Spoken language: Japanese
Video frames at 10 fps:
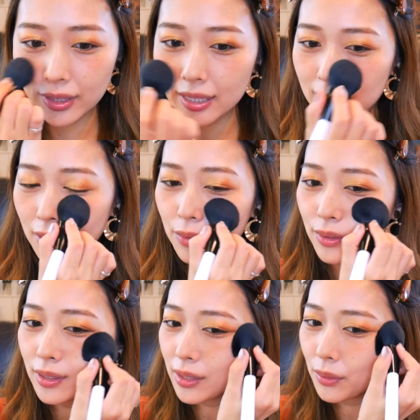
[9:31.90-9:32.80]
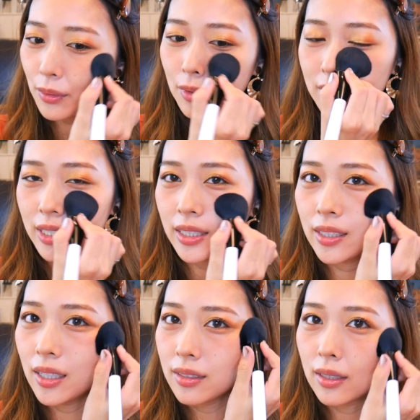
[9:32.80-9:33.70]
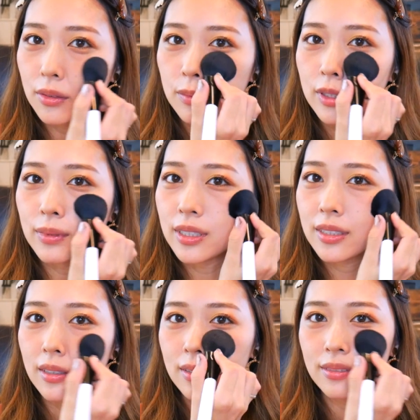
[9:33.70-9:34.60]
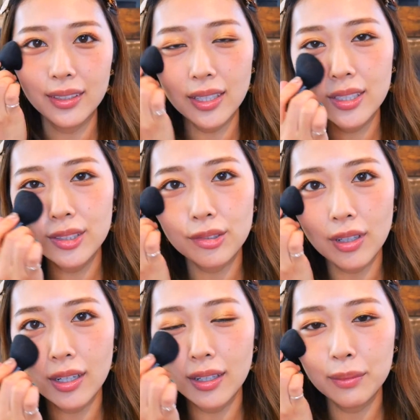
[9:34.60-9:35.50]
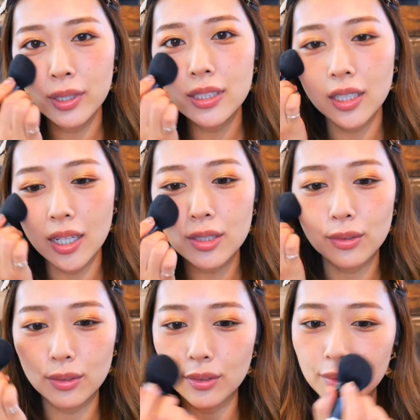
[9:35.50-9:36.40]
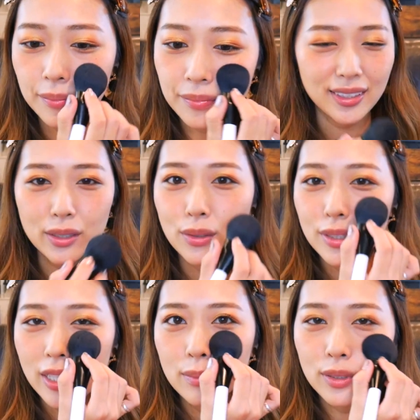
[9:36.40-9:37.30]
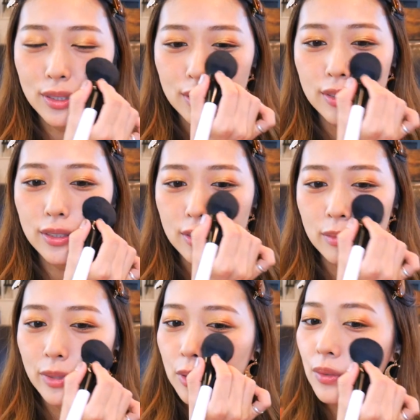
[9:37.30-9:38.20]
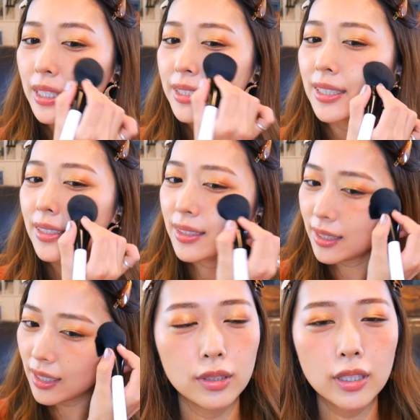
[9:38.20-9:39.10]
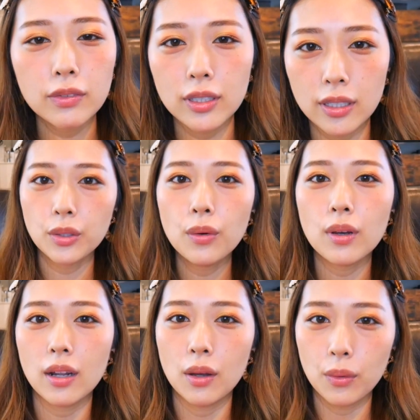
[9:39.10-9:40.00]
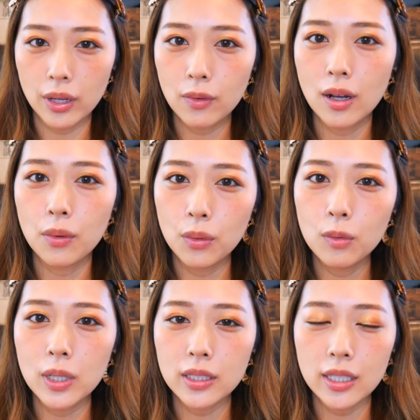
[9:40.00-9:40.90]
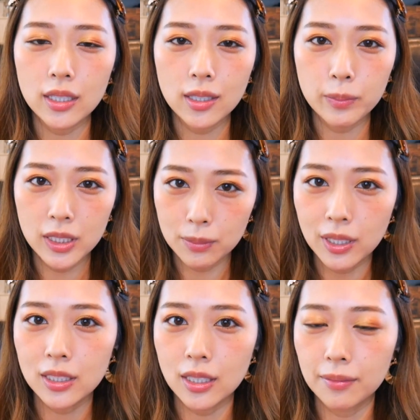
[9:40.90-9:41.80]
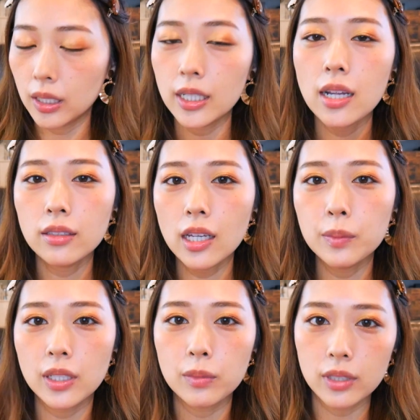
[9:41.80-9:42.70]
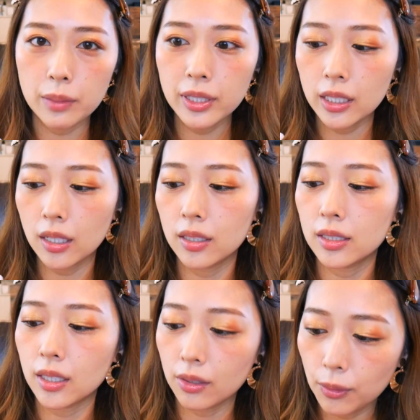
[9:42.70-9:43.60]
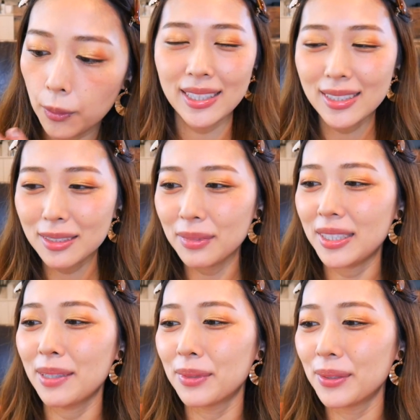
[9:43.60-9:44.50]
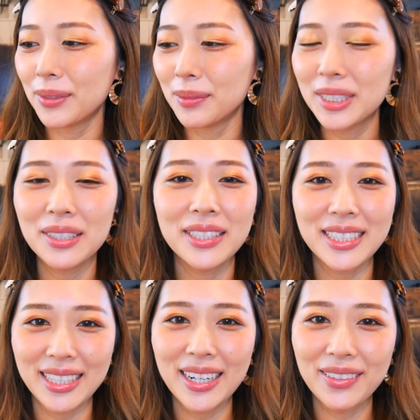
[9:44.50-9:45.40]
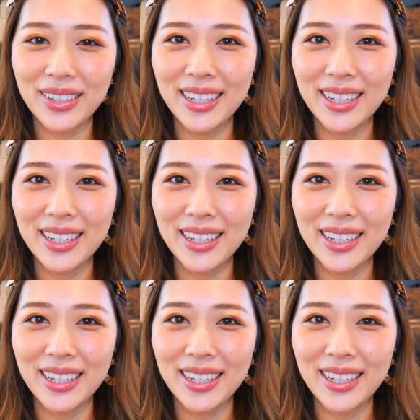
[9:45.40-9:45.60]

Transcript: さんこんなところに出てたんだと思いましたテンション上がりましたねちょっとで極星もすぐ見終わっちゃって次はね今日から俺はをまた一気見しましたリアルタイムでもね見てたんですけどいつ見ても面白いですねあれは